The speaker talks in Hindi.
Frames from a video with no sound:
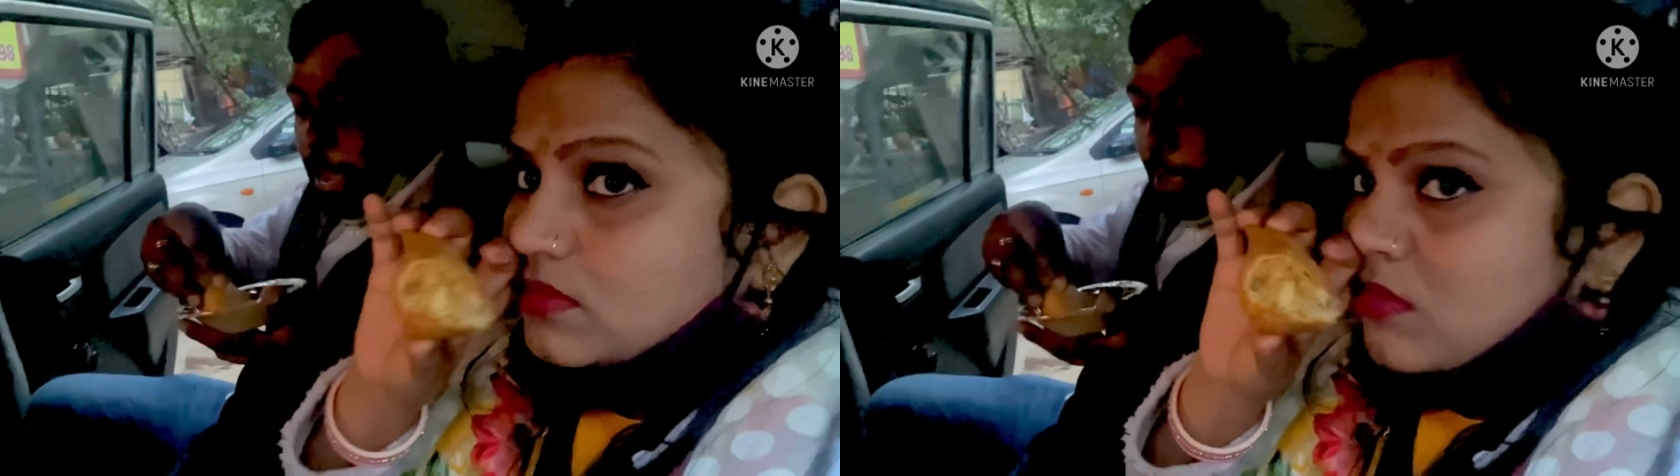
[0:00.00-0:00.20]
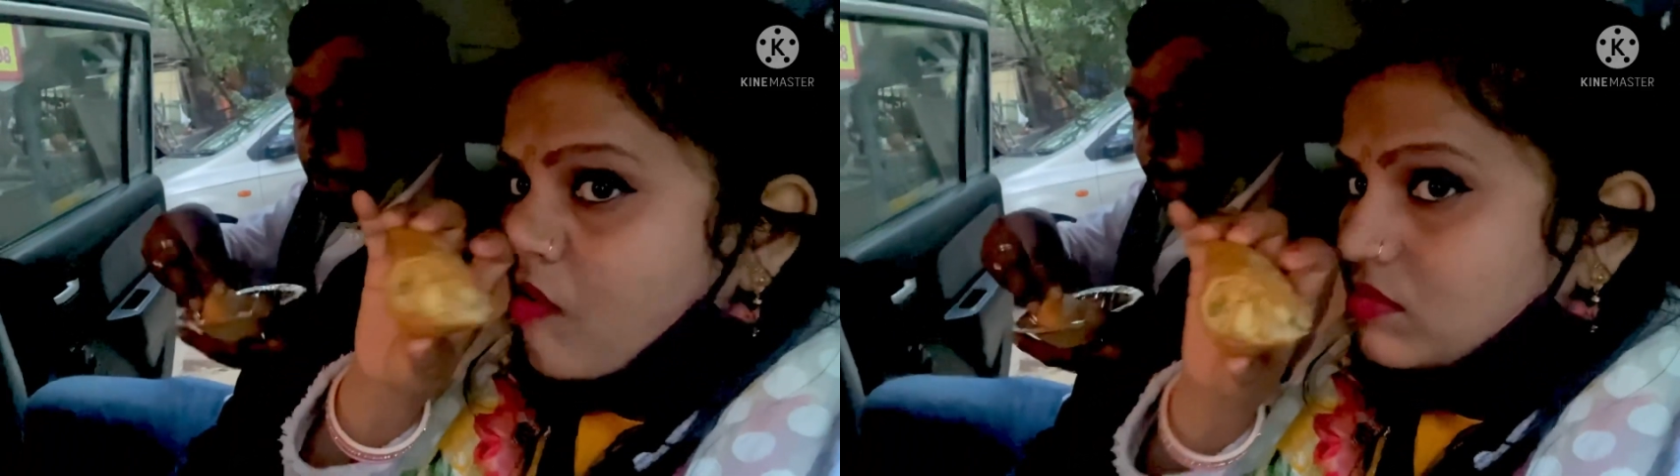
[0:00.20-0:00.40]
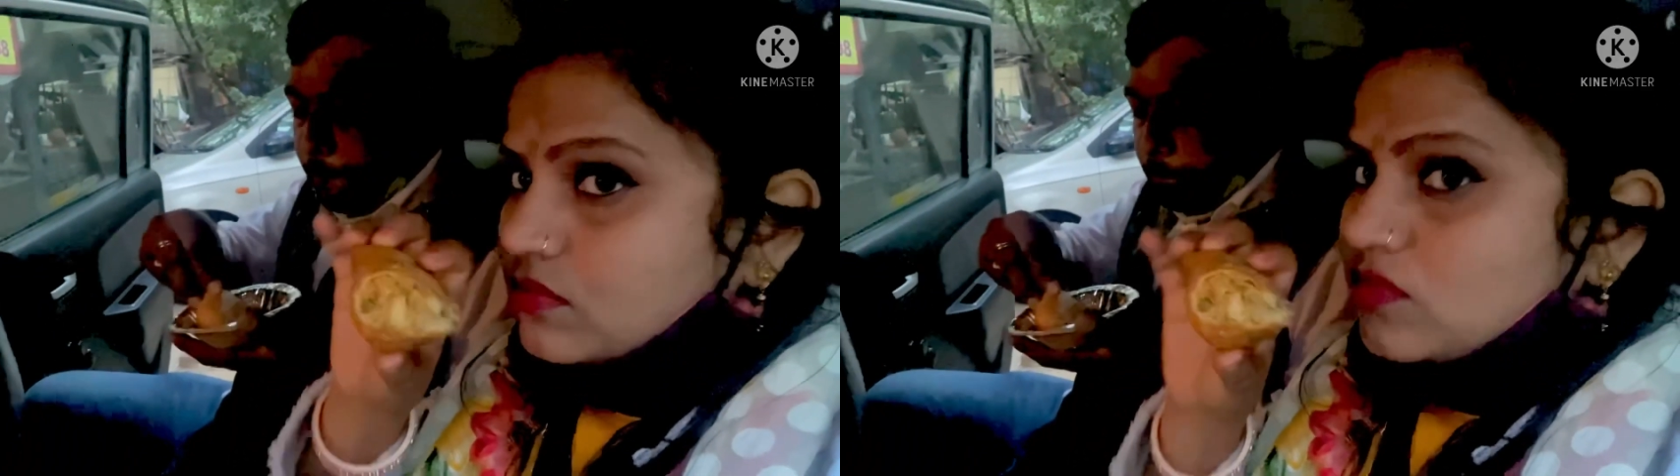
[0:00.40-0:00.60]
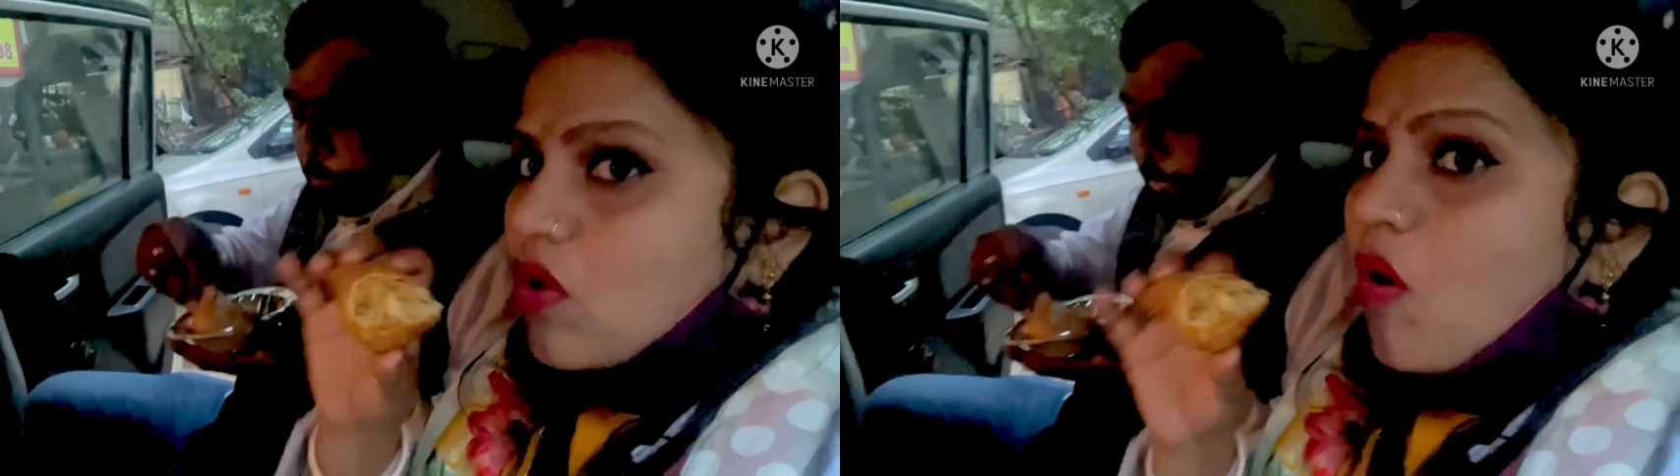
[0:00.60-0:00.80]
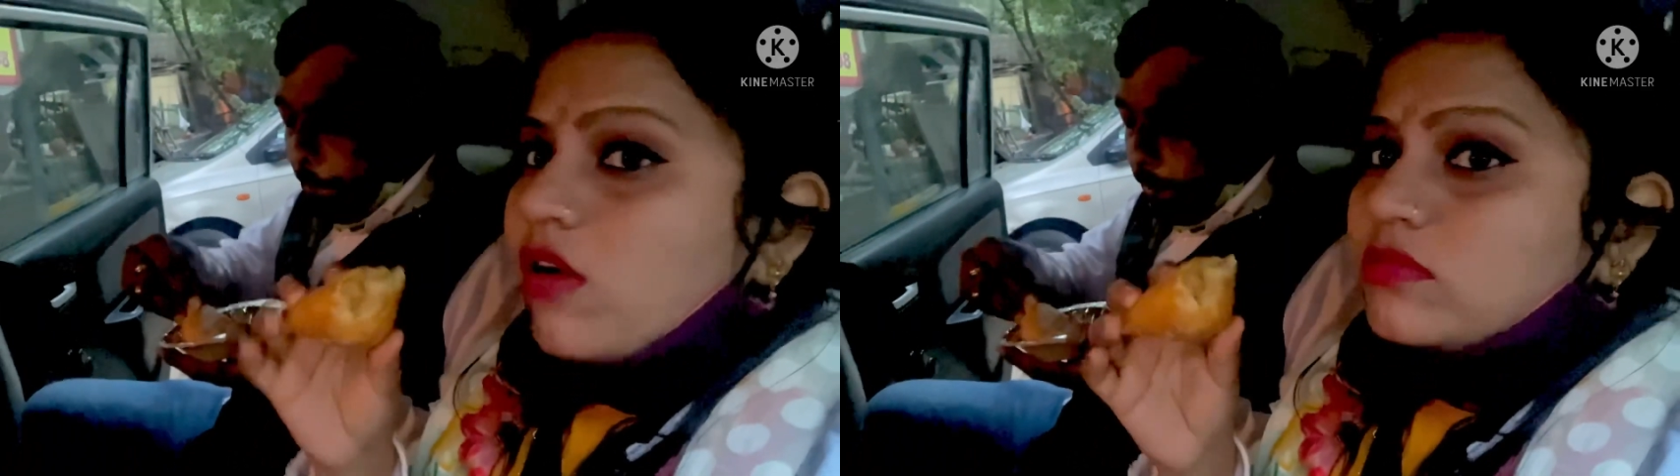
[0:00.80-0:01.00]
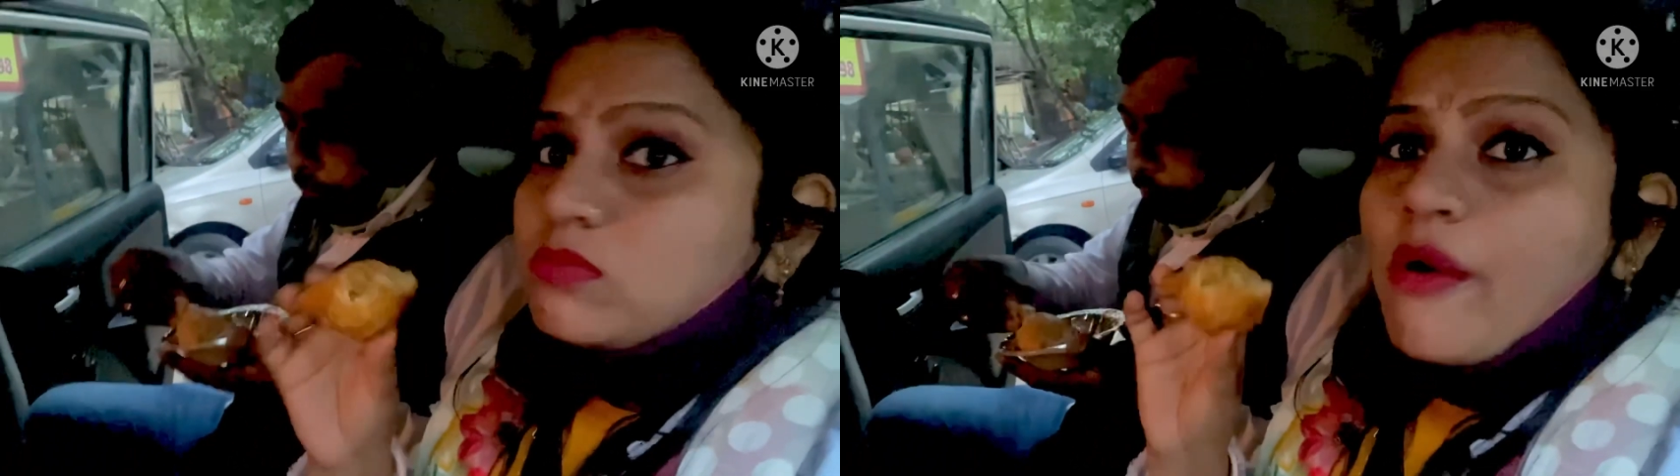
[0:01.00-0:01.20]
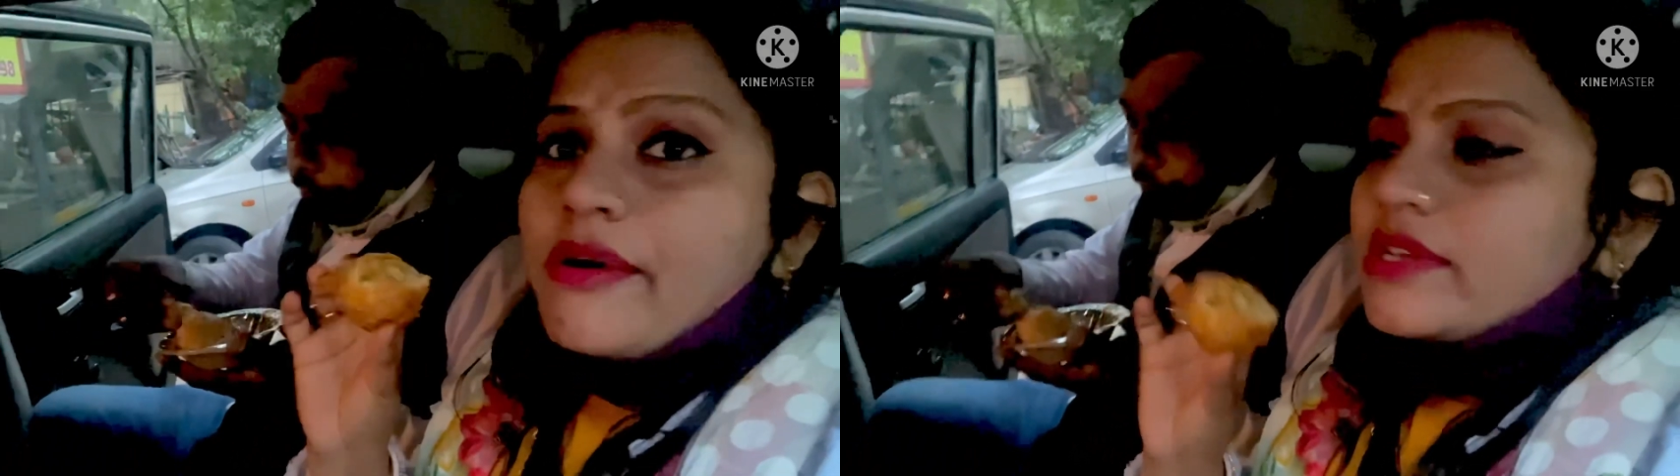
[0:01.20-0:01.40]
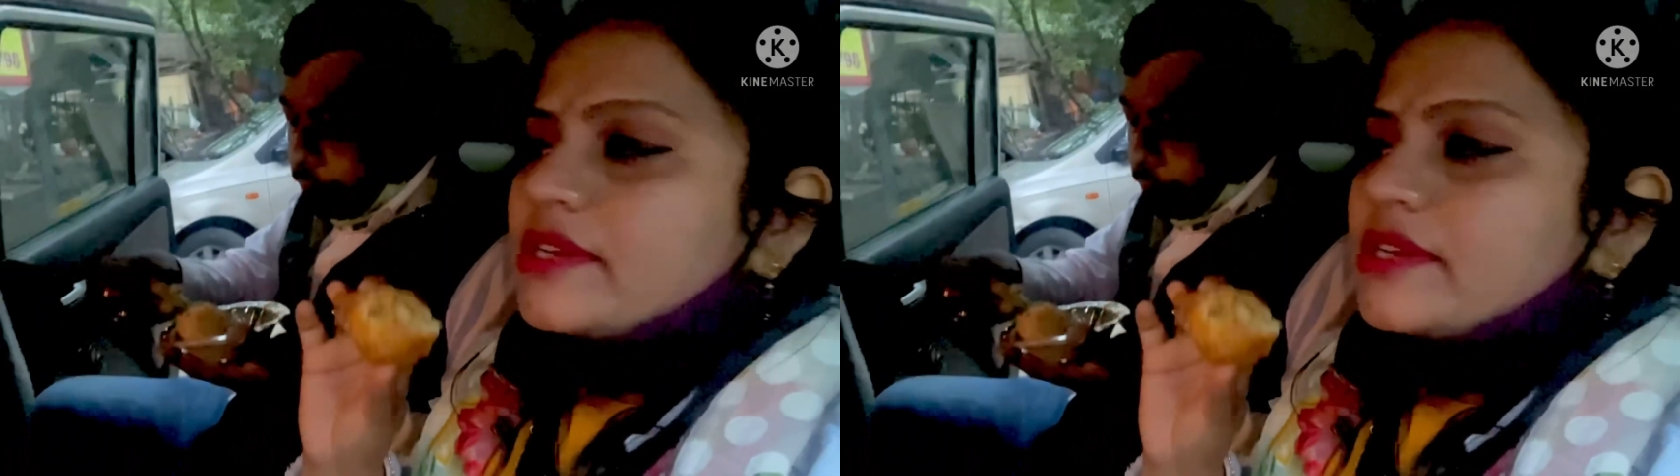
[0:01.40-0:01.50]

आप बहुत